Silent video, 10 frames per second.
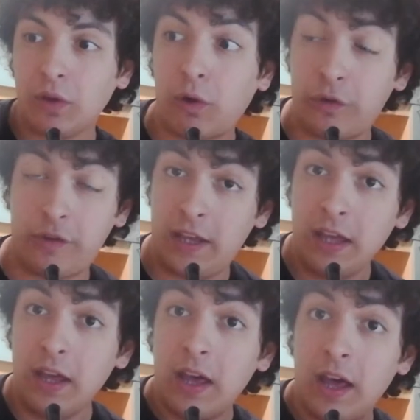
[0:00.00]
Così
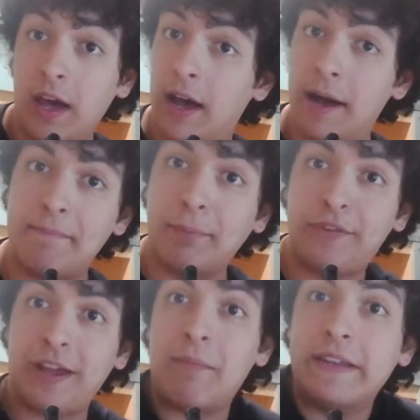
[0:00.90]
uh,
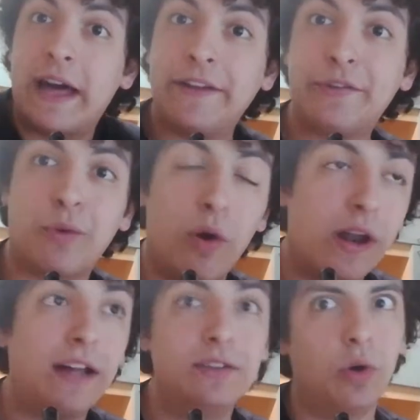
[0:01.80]
possiamo andare a
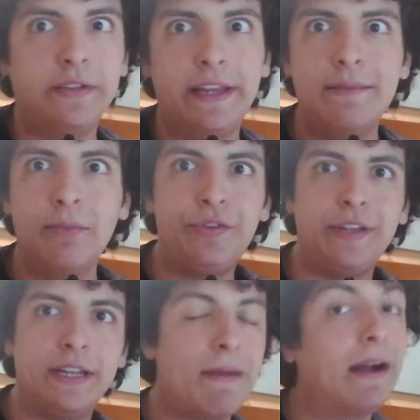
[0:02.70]
scuola non in
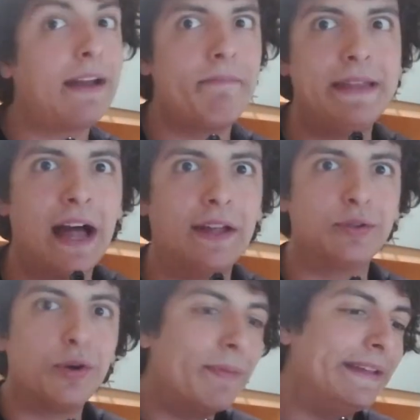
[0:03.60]
limousine, ma camminando
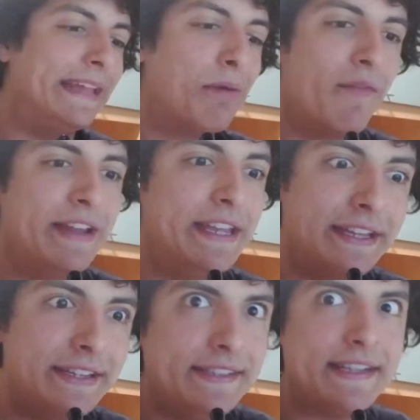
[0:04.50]
come dei poveri
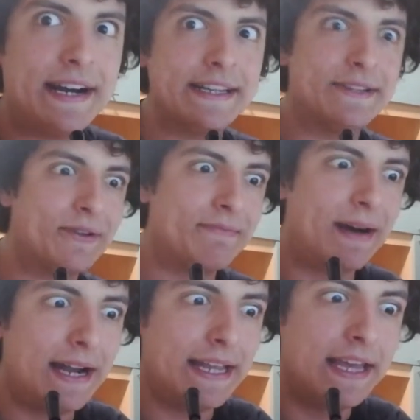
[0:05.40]
cristiani
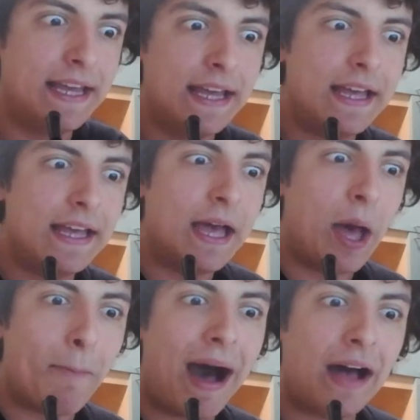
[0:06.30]
normali.
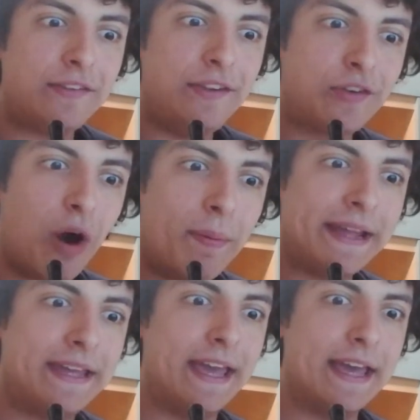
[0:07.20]
Ma si scopre
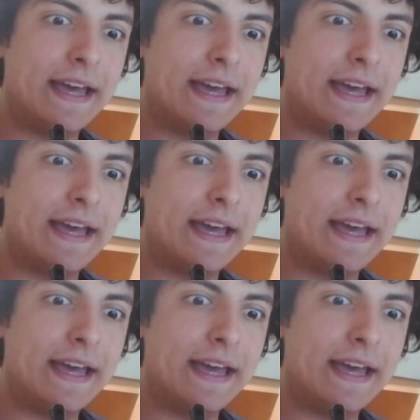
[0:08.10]
che